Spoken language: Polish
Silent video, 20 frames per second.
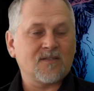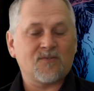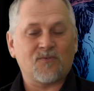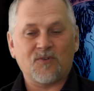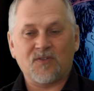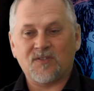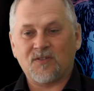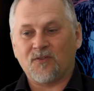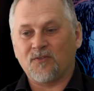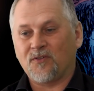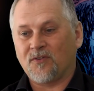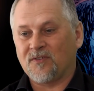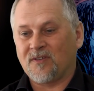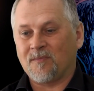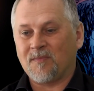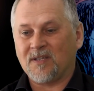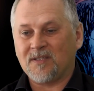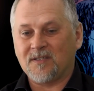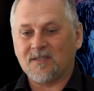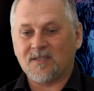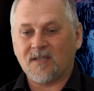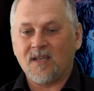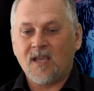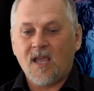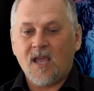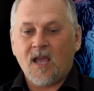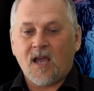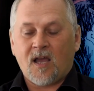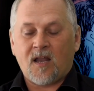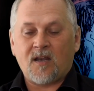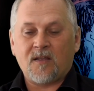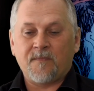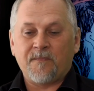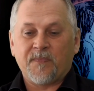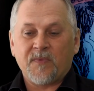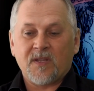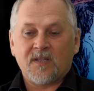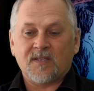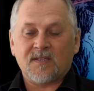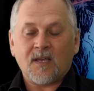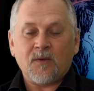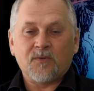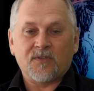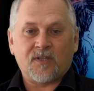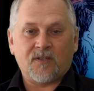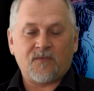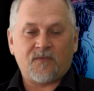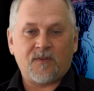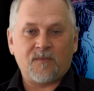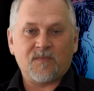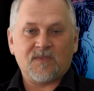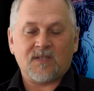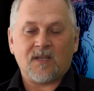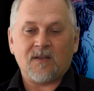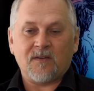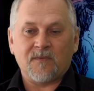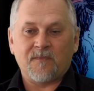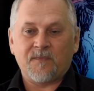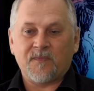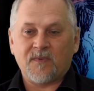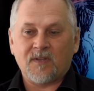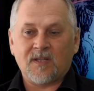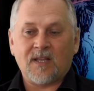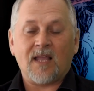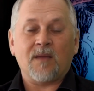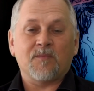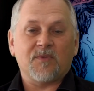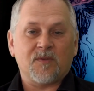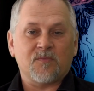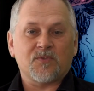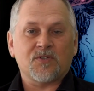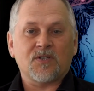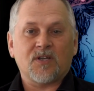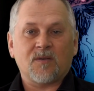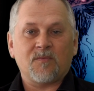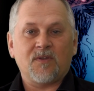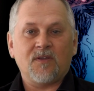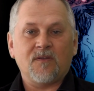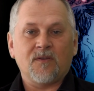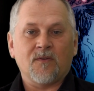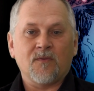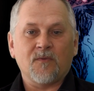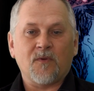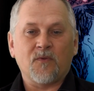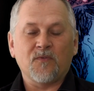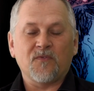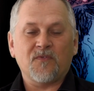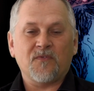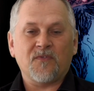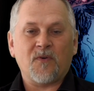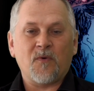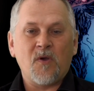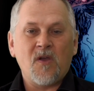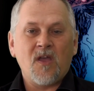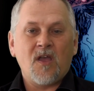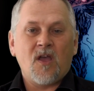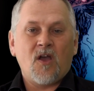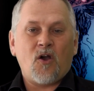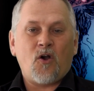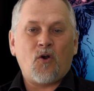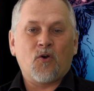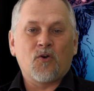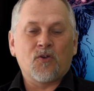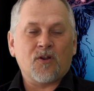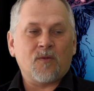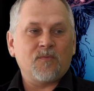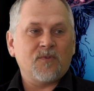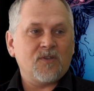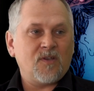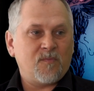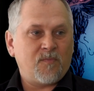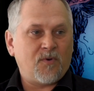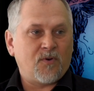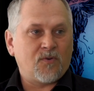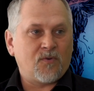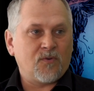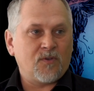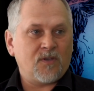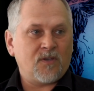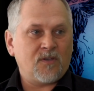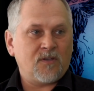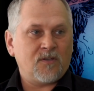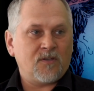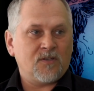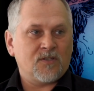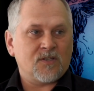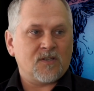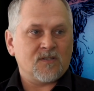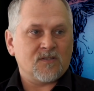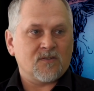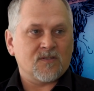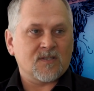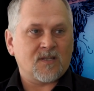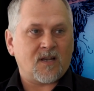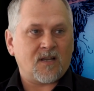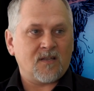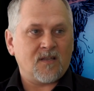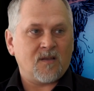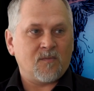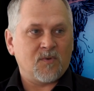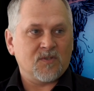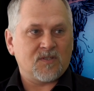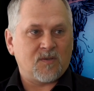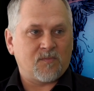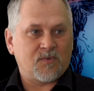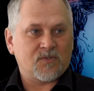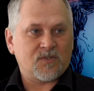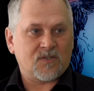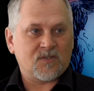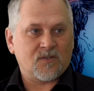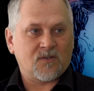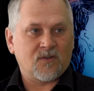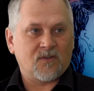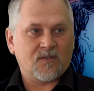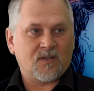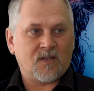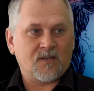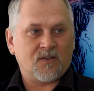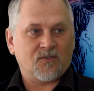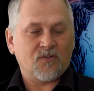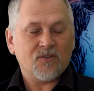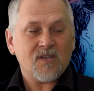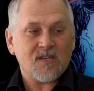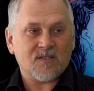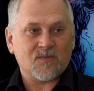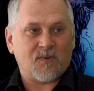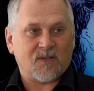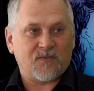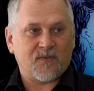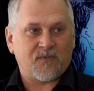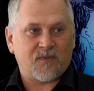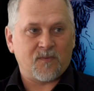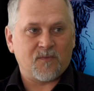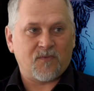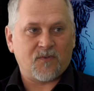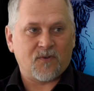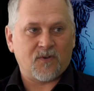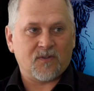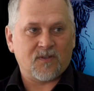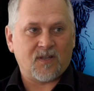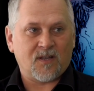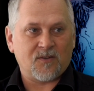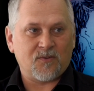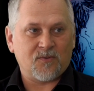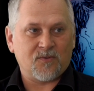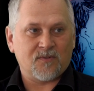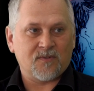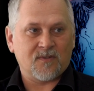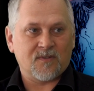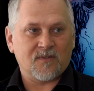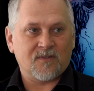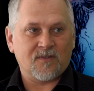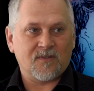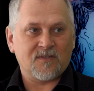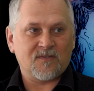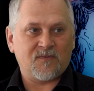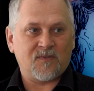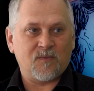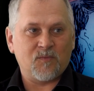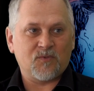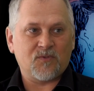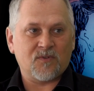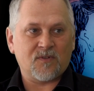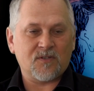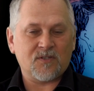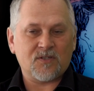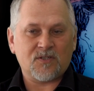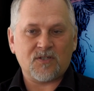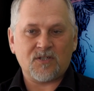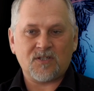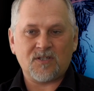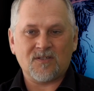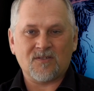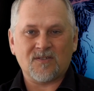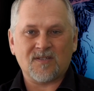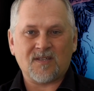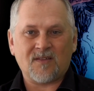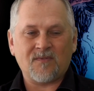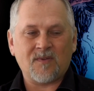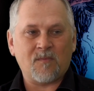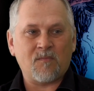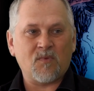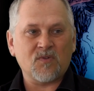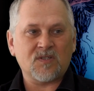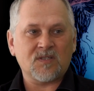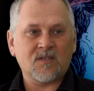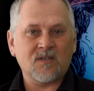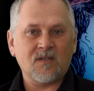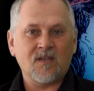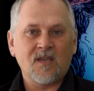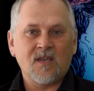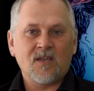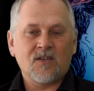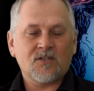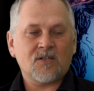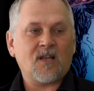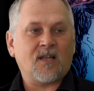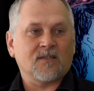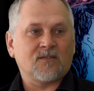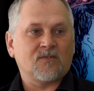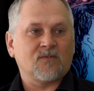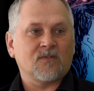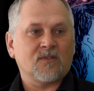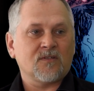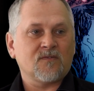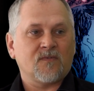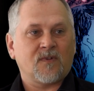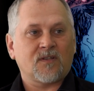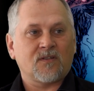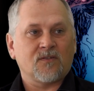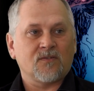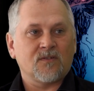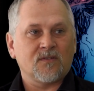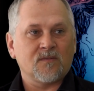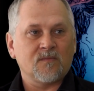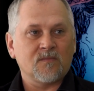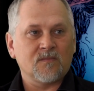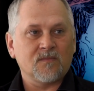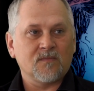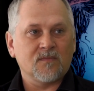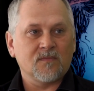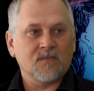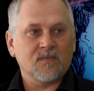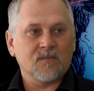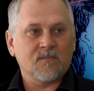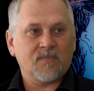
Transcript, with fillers: z drugiej strony o tematyce, ale cały ten film, ca dla mnie przynajmniej, on, on wywołał ogromny niepokój i, i, często skrajne emocje podczas oglądania. To nie jest łatwy film w oglądaniu. Y, to jest film, który rzeczywiście zostawia mocny ślad. To też warto o tym